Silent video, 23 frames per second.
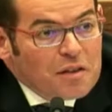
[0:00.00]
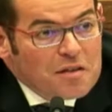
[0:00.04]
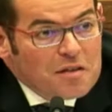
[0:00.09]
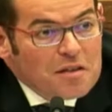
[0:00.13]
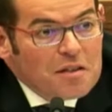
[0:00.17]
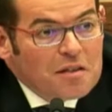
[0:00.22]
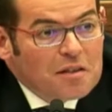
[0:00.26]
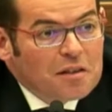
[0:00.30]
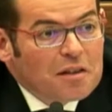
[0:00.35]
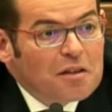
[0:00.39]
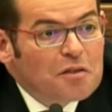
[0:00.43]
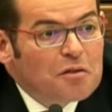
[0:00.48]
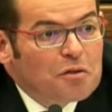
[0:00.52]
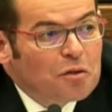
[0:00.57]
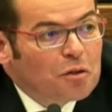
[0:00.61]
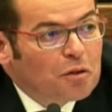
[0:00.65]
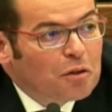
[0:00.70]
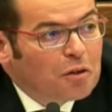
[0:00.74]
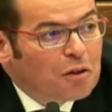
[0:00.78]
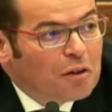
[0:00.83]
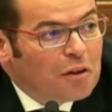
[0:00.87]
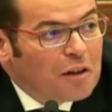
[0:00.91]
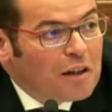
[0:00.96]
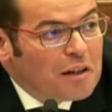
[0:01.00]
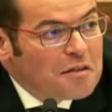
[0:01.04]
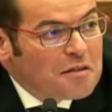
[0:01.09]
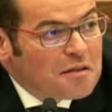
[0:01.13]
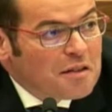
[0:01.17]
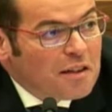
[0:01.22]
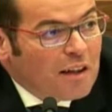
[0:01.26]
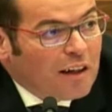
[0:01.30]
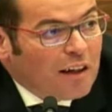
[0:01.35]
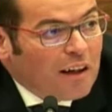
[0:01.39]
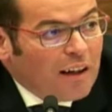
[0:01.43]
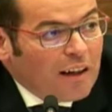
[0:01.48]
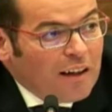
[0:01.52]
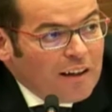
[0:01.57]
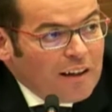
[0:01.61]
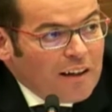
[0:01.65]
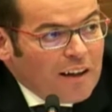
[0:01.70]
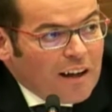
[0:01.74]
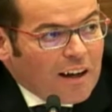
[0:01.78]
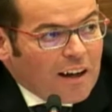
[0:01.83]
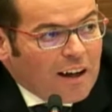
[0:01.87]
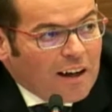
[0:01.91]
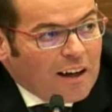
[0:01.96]
sites qui sont euh, lancés
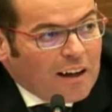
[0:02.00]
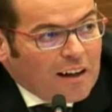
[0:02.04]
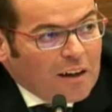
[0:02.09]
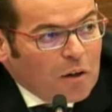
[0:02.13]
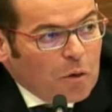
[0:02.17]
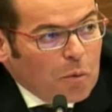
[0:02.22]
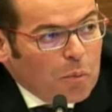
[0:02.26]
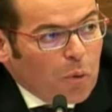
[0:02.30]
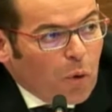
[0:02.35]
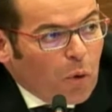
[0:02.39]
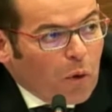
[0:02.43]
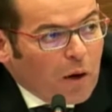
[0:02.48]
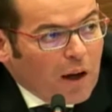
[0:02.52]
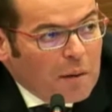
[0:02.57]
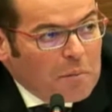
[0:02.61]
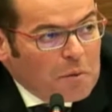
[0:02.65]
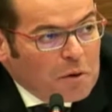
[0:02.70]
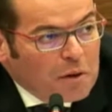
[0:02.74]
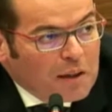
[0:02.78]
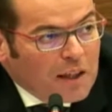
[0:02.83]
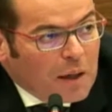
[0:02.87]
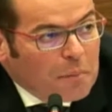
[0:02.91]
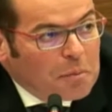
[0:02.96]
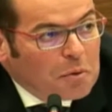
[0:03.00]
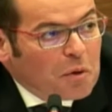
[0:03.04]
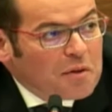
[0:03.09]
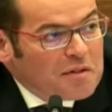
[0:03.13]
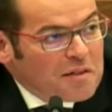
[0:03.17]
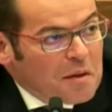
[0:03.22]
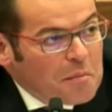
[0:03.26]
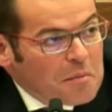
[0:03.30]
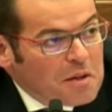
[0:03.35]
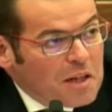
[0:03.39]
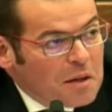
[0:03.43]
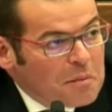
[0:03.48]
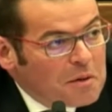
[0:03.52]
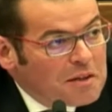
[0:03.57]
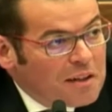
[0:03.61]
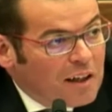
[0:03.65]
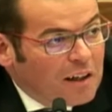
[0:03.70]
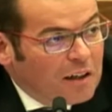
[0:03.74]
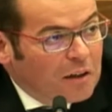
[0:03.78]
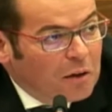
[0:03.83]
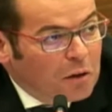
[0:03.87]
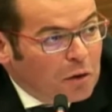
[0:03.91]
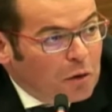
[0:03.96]
au programme Cap 300 000
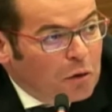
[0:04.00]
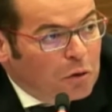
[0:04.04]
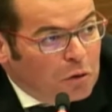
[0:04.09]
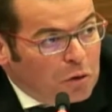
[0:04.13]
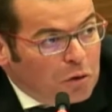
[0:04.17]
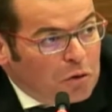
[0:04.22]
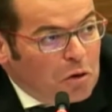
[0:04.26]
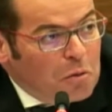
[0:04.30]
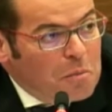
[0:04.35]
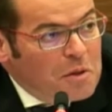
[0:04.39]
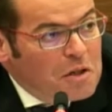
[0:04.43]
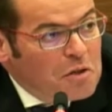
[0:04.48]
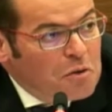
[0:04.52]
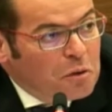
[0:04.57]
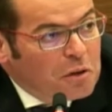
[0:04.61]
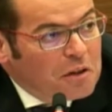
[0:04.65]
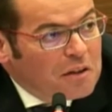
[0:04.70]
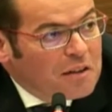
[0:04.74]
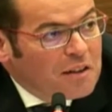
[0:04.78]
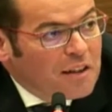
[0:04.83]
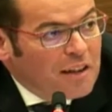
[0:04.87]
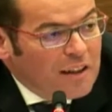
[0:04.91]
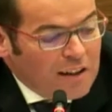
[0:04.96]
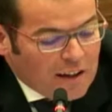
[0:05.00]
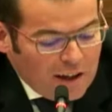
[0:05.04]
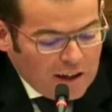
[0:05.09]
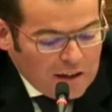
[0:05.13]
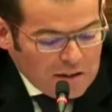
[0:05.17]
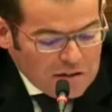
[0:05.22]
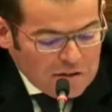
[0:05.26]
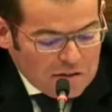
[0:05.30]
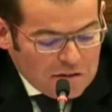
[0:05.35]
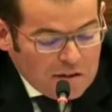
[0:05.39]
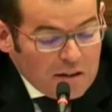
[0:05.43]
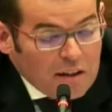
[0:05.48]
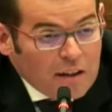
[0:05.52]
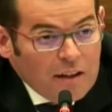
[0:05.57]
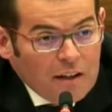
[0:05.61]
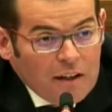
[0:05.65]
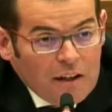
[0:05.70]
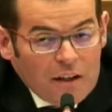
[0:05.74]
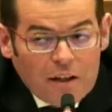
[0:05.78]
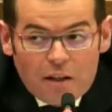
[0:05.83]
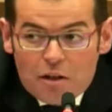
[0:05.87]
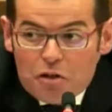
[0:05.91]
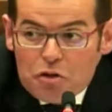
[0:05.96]
habitants que notre majorité a lancé.
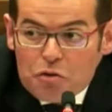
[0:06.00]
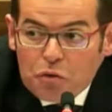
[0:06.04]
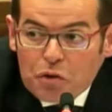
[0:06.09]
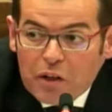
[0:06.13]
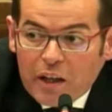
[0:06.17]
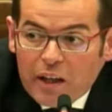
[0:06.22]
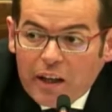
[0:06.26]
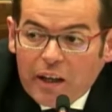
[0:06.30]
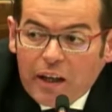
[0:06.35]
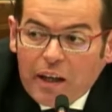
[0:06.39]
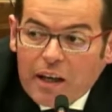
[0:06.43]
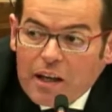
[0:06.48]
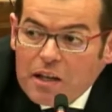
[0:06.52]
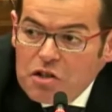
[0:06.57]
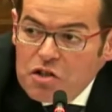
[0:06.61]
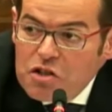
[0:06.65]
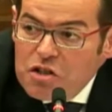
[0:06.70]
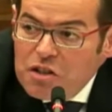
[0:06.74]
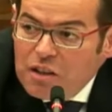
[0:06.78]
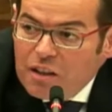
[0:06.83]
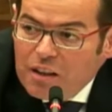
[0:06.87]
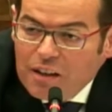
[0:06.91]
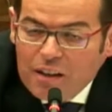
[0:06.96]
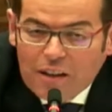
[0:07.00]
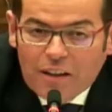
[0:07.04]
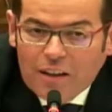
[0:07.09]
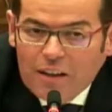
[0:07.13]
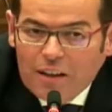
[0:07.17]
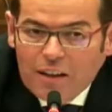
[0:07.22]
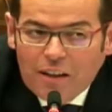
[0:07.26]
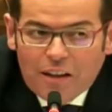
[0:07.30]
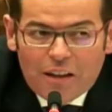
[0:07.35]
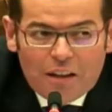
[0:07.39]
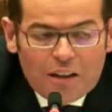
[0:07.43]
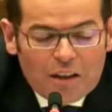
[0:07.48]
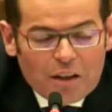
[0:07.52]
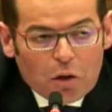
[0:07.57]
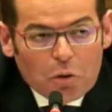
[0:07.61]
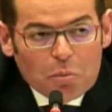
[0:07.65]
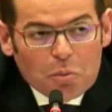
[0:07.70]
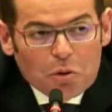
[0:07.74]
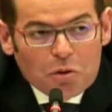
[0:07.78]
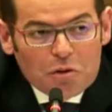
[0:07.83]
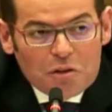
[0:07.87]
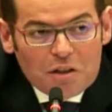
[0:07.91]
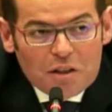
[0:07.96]
Je voudrais réagir et,
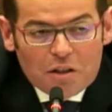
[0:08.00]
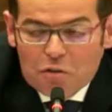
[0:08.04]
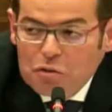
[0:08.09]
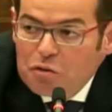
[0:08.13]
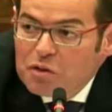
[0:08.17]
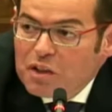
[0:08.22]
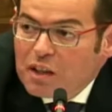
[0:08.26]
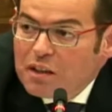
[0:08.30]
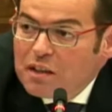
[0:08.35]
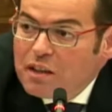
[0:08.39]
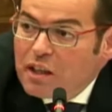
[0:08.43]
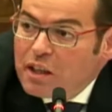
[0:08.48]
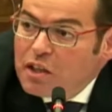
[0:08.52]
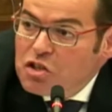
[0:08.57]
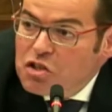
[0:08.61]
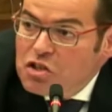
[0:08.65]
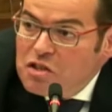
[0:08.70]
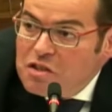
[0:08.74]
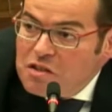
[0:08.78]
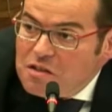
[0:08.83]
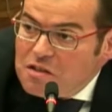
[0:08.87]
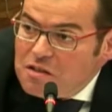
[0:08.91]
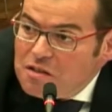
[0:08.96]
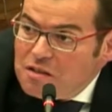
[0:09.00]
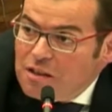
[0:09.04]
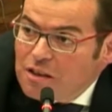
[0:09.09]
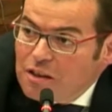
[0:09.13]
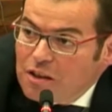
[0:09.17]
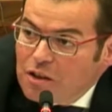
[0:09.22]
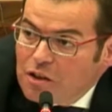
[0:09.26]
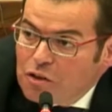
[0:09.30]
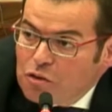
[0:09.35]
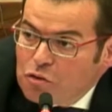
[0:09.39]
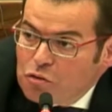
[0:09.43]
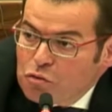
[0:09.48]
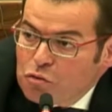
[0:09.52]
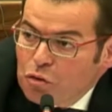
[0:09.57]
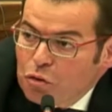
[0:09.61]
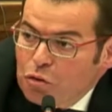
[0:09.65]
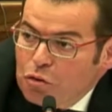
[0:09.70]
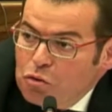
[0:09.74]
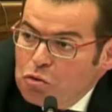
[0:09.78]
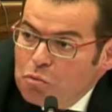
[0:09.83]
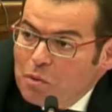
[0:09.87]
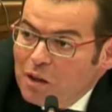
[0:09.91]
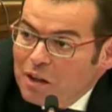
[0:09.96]
rebondir sur ce qu'a dit Régis sur
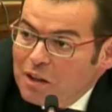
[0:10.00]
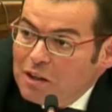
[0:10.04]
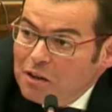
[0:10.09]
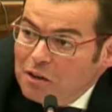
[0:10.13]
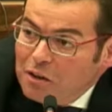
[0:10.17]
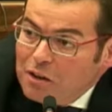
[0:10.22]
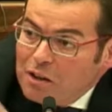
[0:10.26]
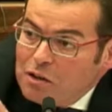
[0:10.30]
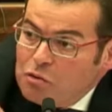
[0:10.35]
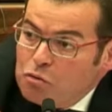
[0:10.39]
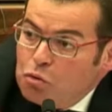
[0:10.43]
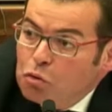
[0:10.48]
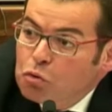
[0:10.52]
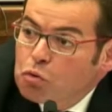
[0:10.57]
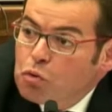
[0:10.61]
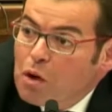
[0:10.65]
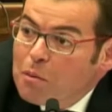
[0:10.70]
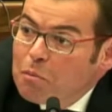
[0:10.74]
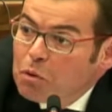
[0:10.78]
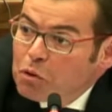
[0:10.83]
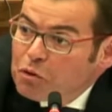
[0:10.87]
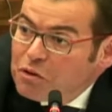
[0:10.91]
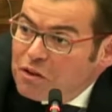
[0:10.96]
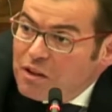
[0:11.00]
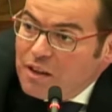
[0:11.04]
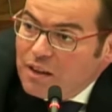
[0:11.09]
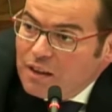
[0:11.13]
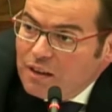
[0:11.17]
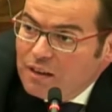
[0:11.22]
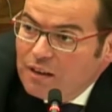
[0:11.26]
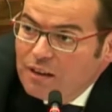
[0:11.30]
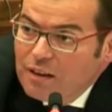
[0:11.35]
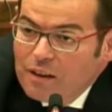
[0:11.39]
le numérique et surtout la bondée